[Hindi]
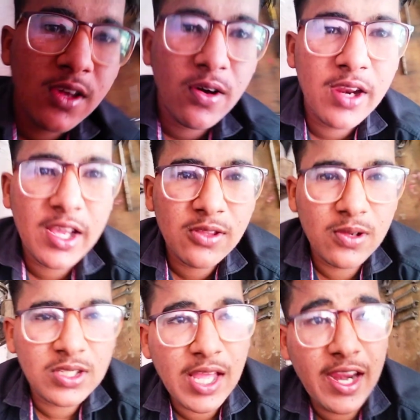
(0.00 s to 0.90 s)
और एक
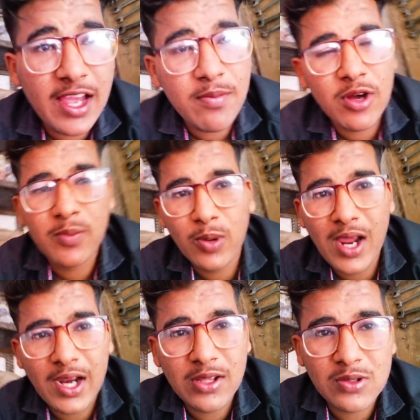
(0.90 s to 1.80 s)
दोस्त आ रहा है बहुत
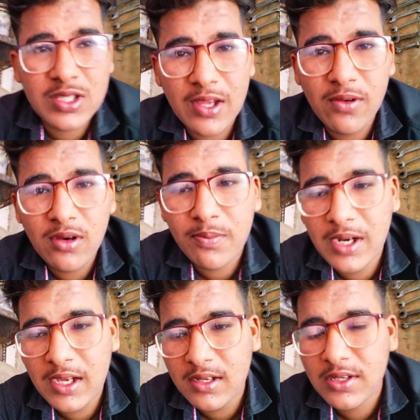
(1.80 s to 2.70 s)
पुराना दोस्त है वो
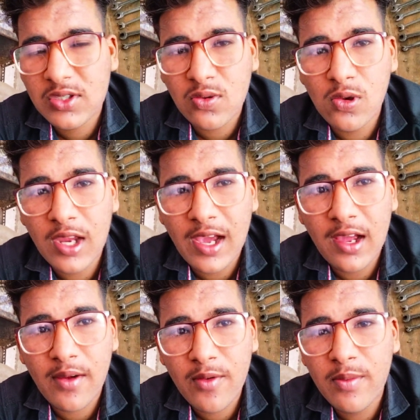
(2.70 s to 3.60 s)
अपना स्कूल का
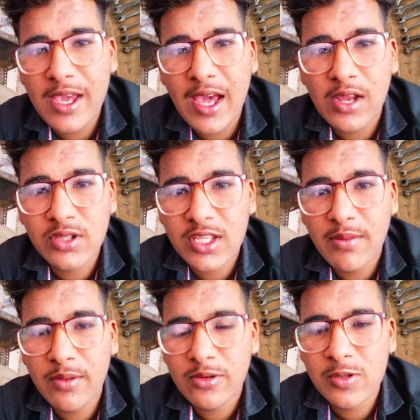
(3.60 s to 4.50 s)
वो भी आ रहा है उसके
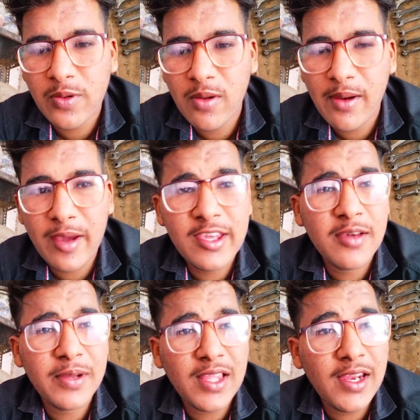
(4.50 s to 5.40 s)
में भी कुछ प्रॉब्लम आई है
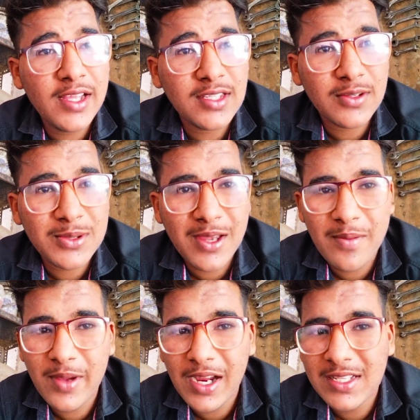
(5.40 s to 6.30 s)
पता नहीं उसका
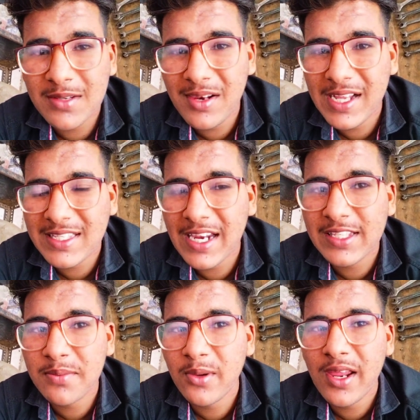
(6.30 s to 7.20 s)
नंबर कहाँ से मिला अचानक
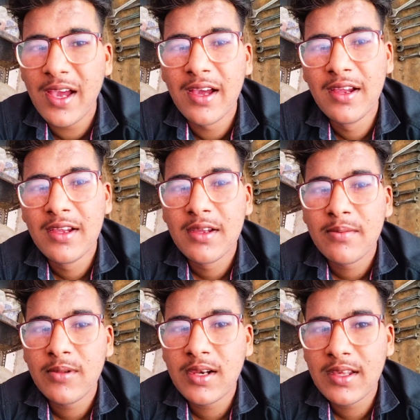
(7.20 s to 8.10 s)
से फ़ोन आया
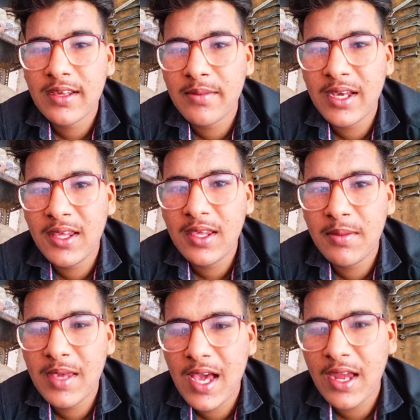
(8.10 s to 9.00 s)
बोले भाई
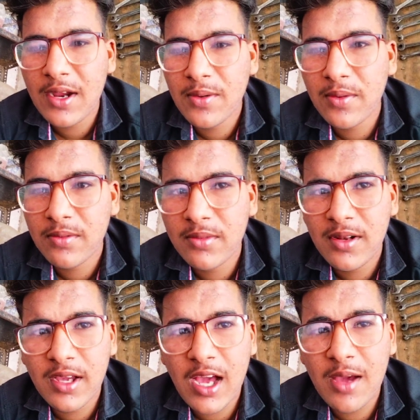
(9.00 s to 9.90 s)
मैं आ रहा हूँ मैंने
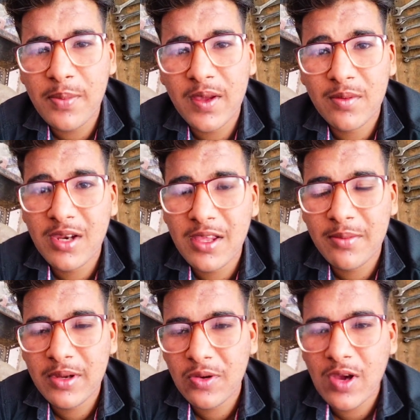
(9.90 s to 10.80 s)
बोला कहाँ पे बोले
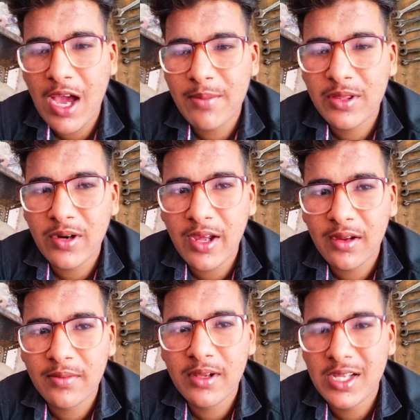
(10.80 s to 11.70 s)
मेरे को काम है थोड़ा
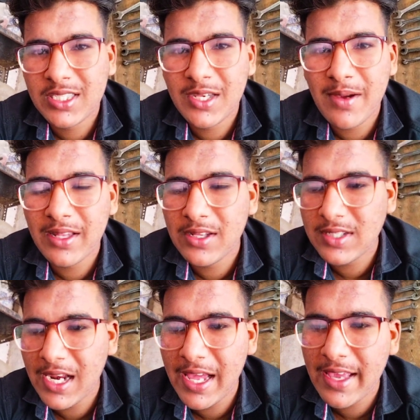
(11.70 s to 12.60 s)
मैंने अच्छी बात है तो
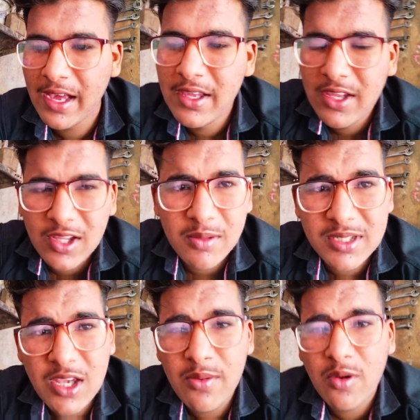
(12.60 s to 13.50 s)
चला आया तो
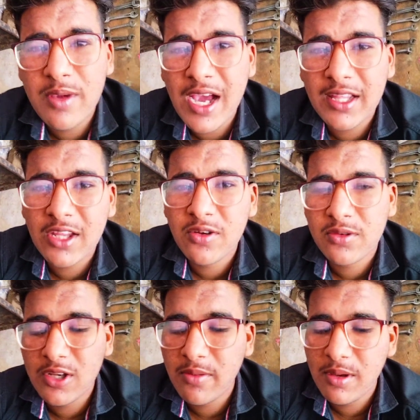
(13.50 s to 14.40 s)
बस भाई वो भी आता है तो
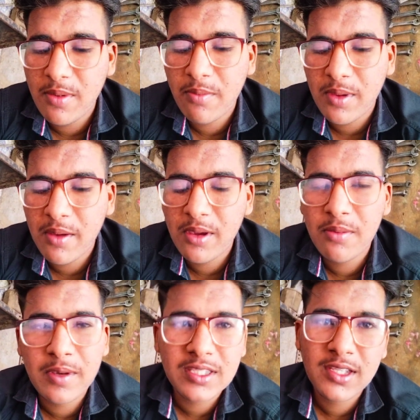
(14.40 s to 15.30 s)
उतने में पप्पा भी
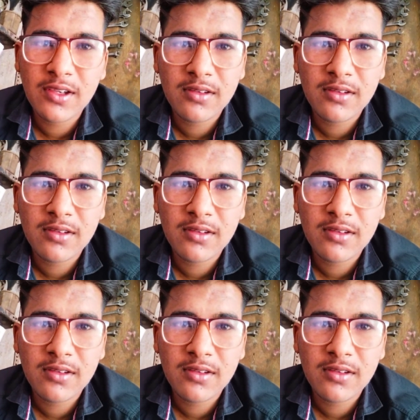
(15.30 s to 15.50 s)
पैसे